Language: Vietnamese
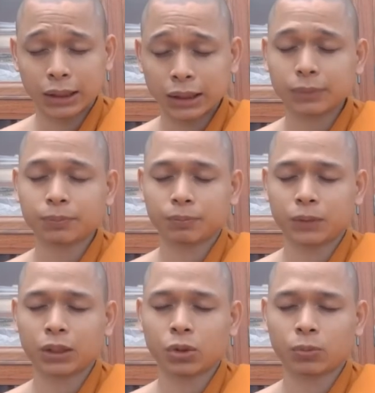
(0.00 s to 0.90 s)
đó
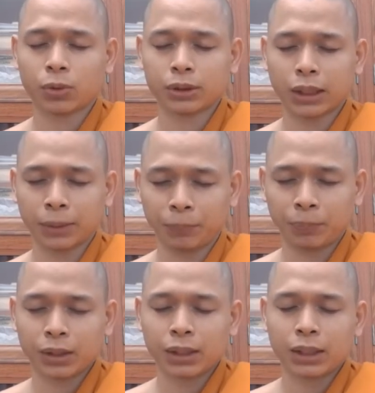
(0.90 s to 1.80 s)
thế tôn nói rằng
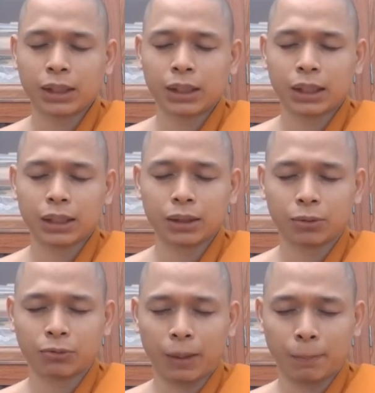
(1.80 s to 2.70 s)
cái thực
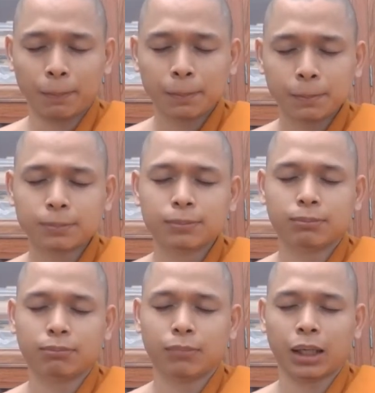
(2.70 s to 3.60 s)
phẩm
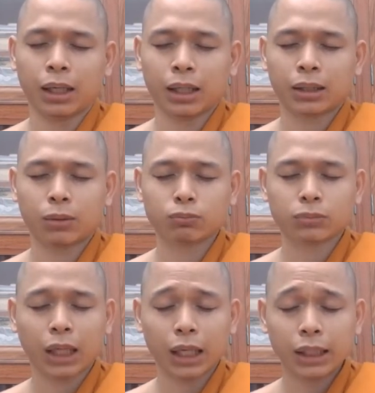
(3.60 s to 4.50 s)
mà không
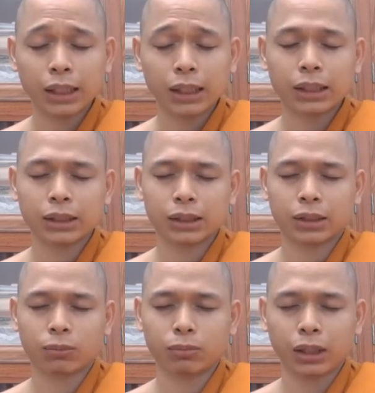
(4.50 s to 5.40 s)
thấy
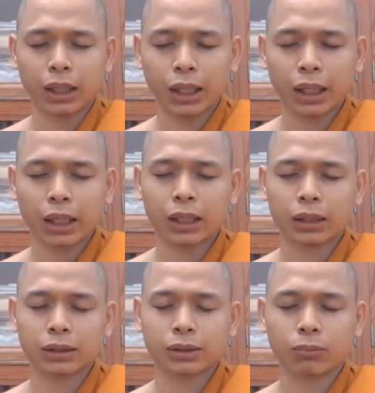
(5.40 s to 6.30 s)
không nghe
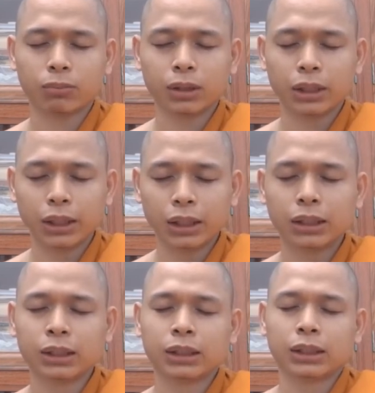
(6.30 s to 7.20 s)
không
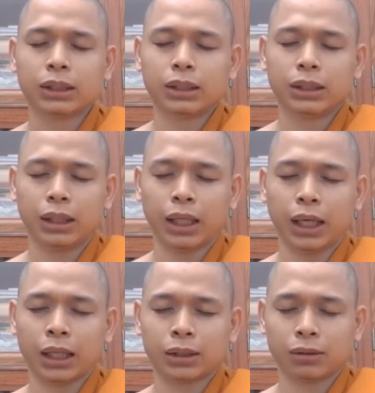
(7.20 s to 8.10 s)
nghi
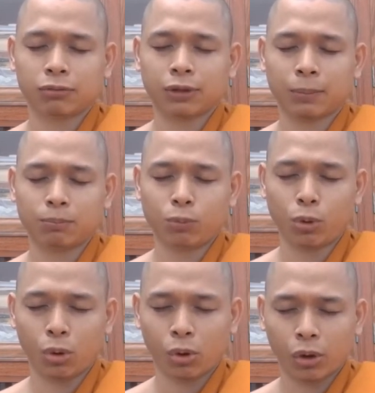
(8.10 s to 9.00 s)
là thực phẩm
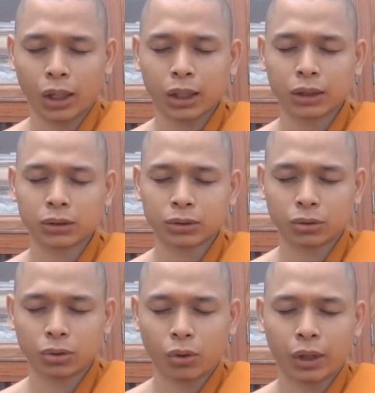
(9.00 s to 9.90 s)
hoàn
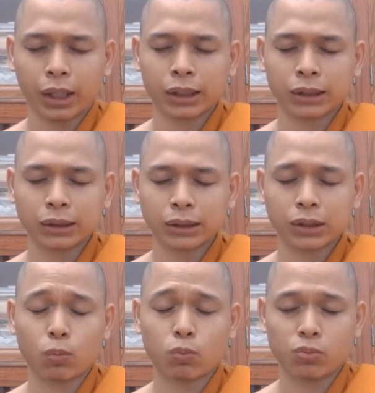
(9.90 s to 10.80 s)
toàn
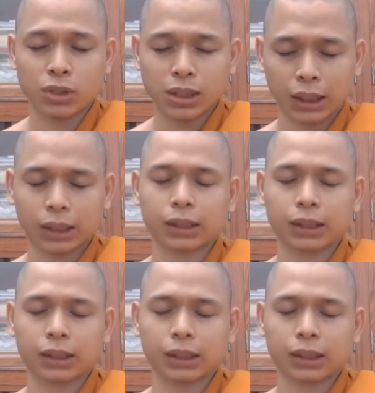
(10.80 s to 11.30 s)
trong sạch